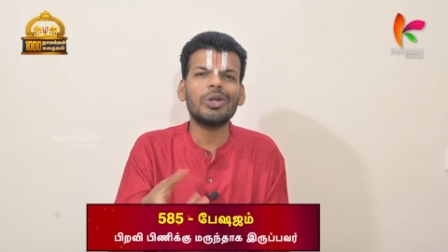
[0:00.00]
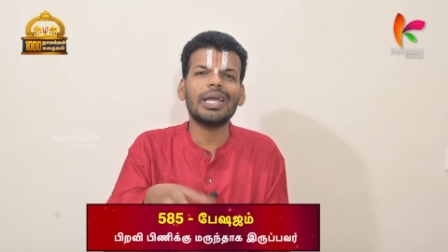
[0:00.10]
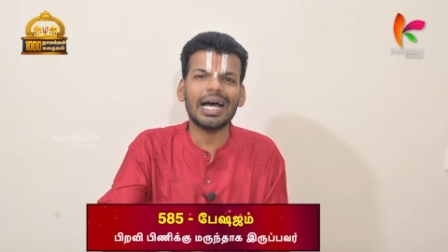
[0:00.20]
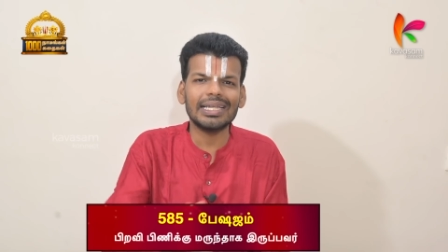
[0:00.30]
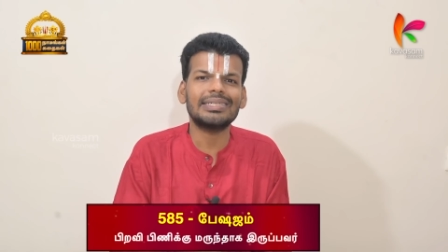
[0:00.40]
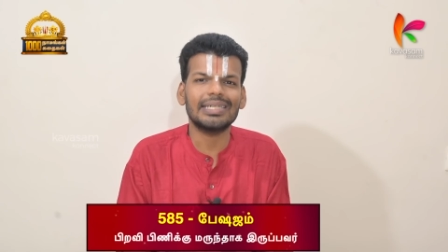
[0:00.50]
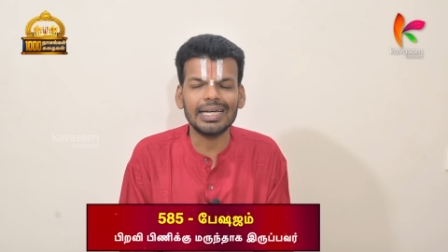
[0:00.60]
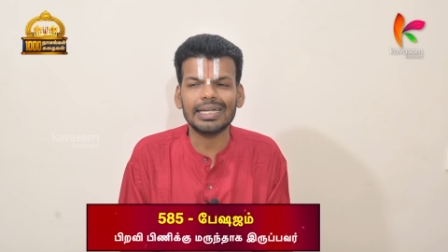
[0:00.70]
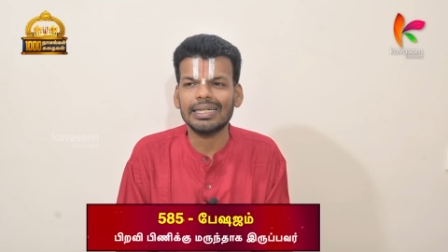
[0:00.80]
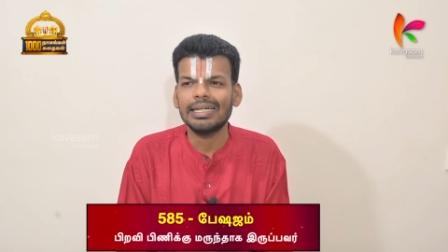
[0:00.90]
முடியாத
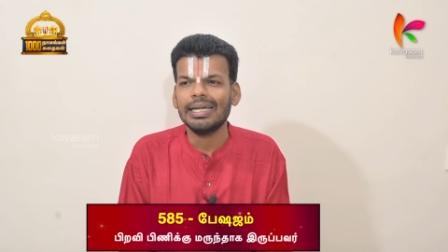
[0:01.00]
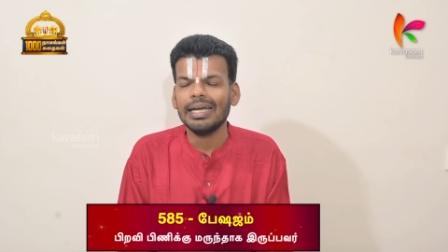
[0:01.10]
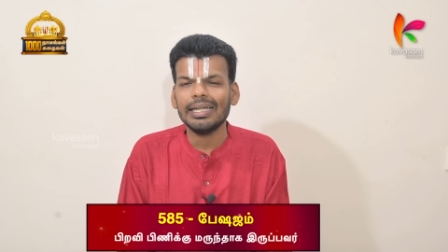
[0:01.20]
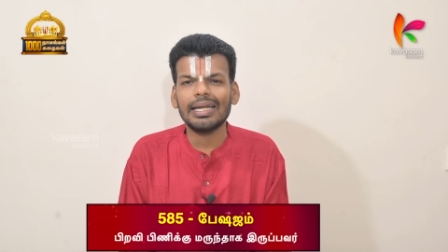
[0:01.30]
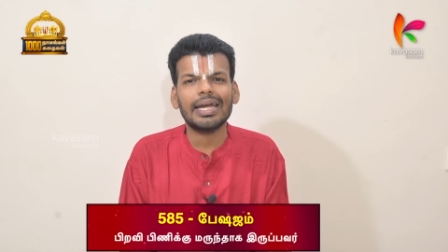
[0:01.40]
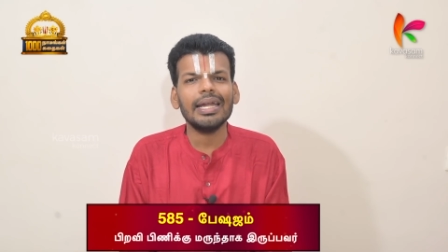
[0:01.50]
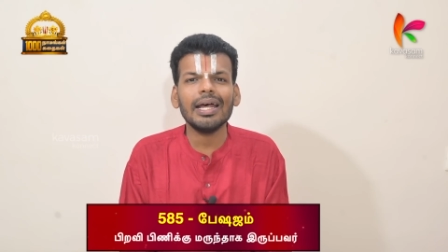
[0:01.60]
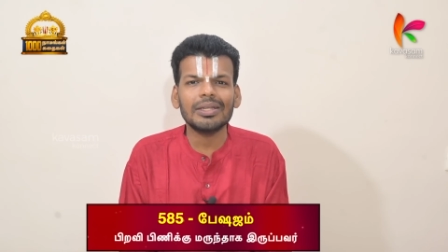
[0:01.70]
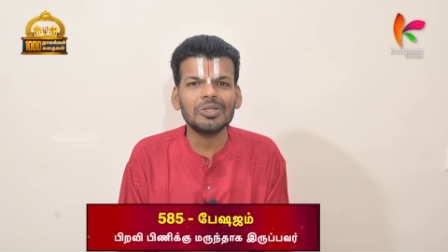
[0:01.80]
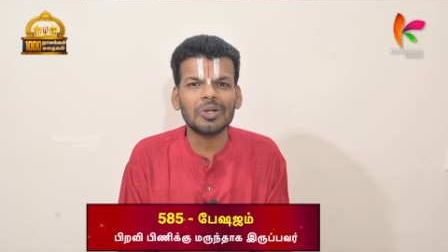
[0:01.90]
சிலர் இதற்கு என்ன
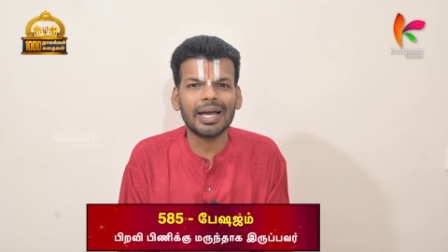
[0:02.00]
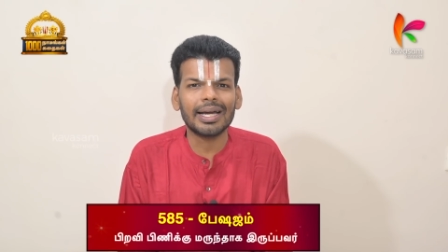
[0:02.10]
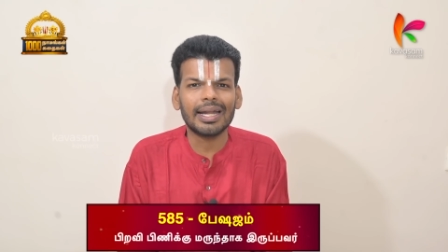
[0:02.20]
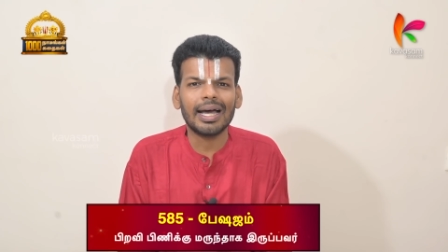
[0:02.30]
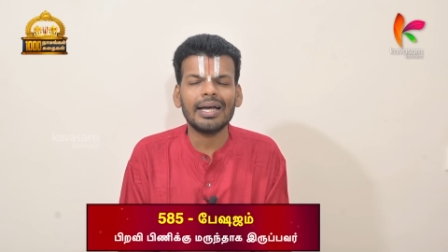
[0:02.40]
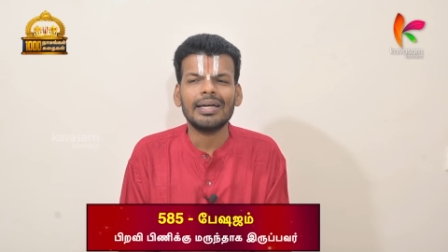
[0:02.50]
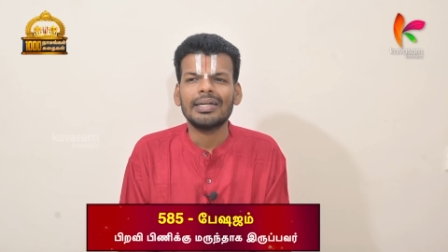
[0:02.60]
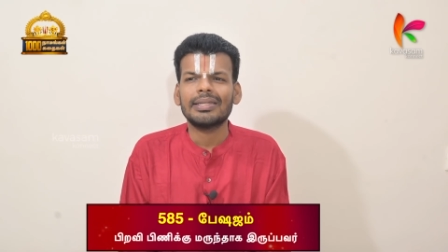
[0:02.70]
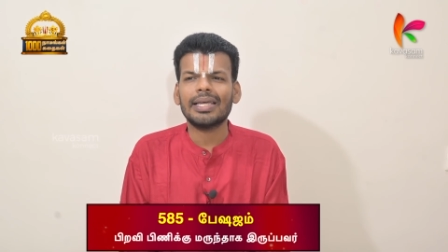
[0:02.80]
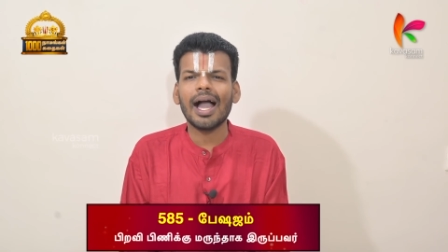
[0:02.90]
அர்த்தம் சொன்னாங்கன்னா
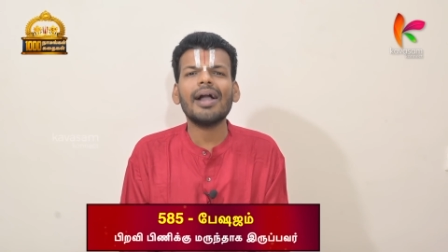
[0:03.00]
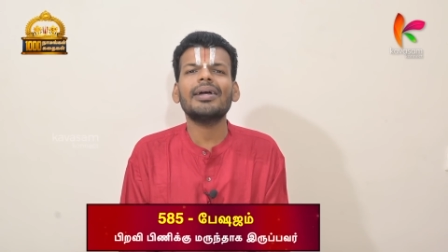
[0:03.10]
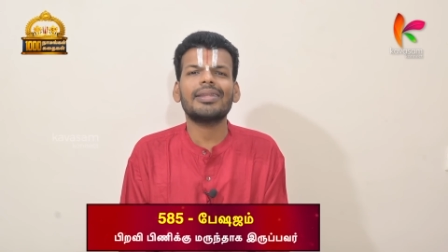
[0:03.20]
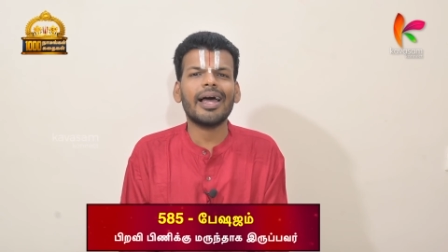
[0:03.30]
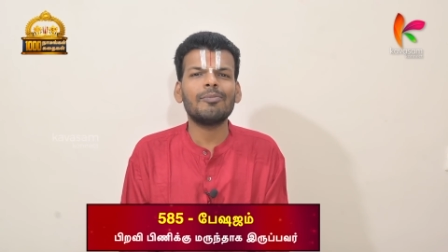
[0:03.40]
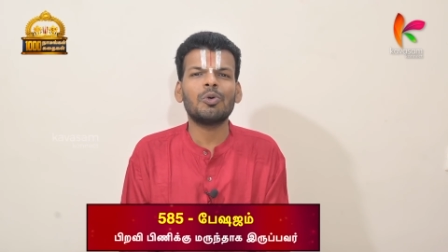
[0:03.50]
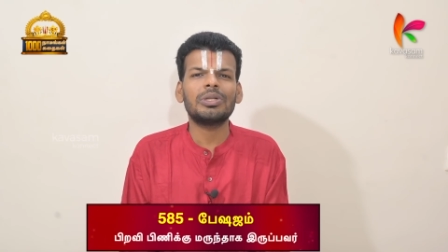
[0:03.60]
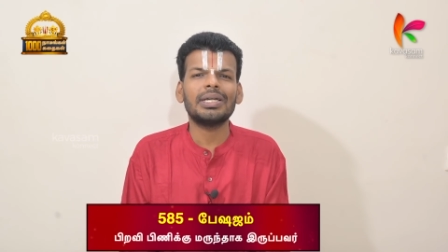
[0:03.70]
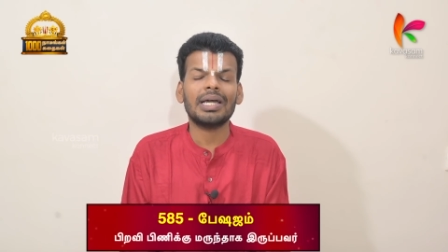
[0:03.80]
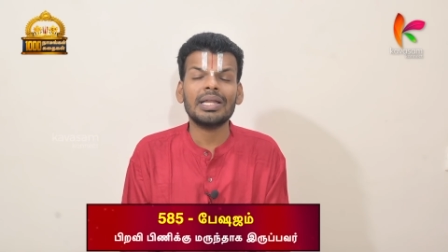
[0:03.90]
தியாகத்தால்
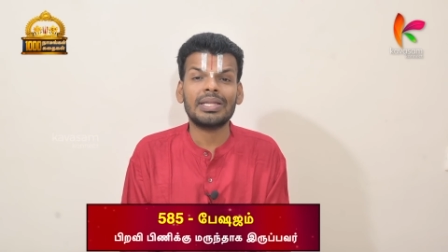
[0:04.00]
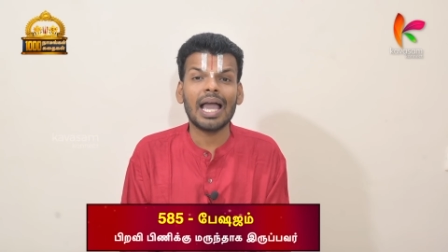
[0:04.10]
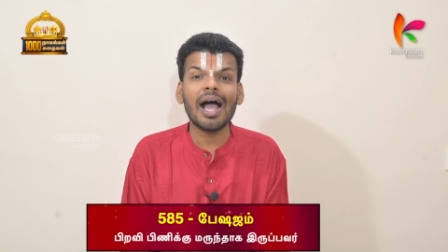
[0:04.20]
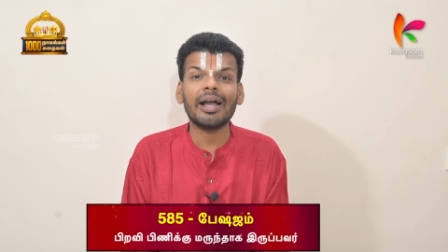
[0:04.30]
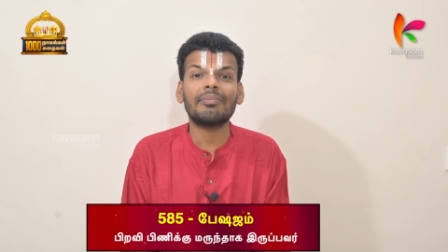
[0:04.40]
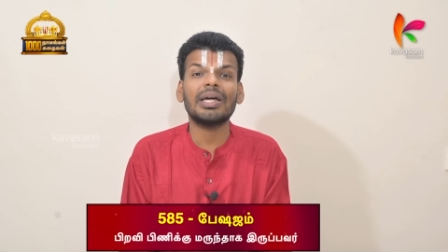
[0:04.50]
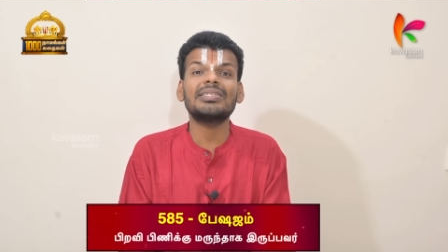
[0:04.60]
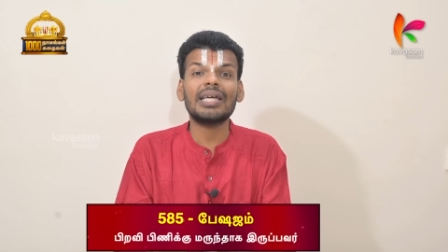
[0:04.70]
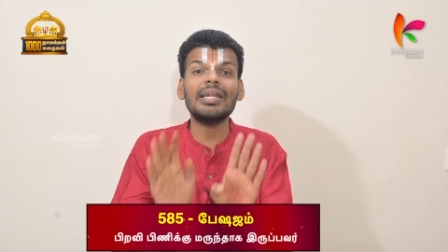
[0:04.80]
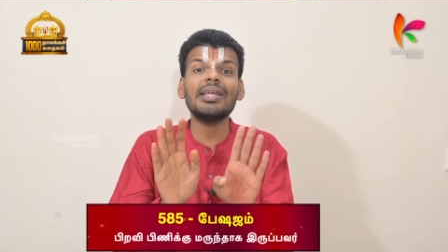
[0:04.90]
முக்தினா தியாகம்னா
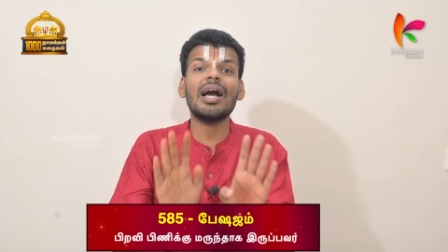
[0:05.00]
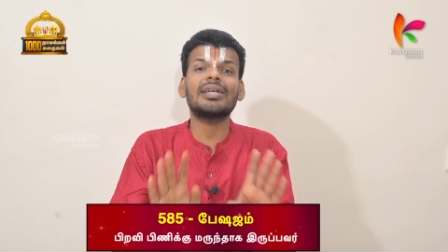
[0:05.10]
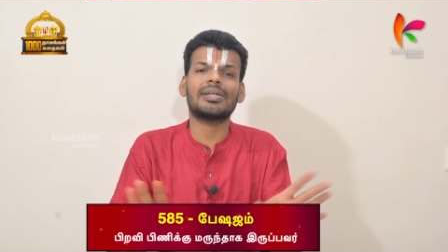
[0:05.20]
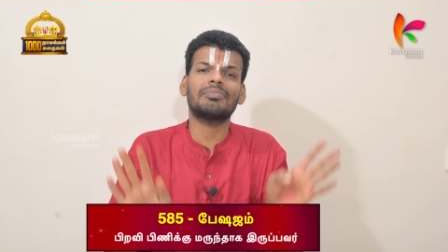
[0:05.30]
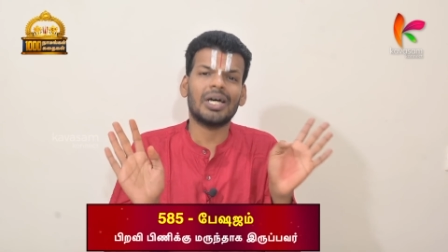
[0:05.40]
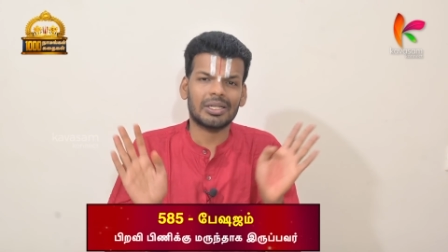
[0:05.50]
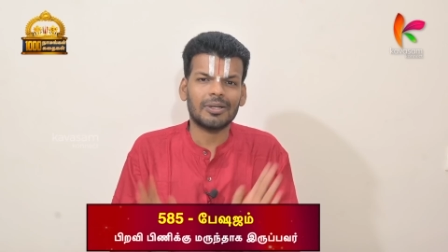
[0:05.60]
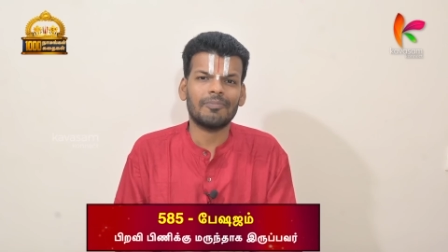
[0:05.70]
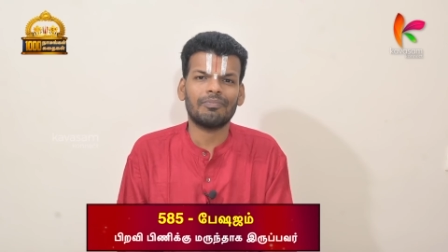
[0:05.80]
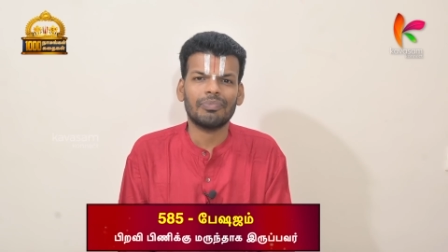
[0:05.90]
சந்நியாசம்னு
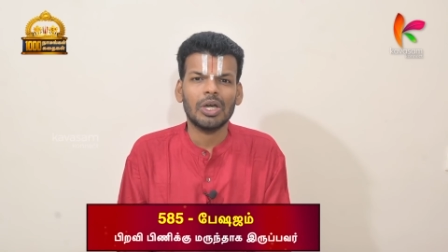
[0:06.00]
அர்த்தம்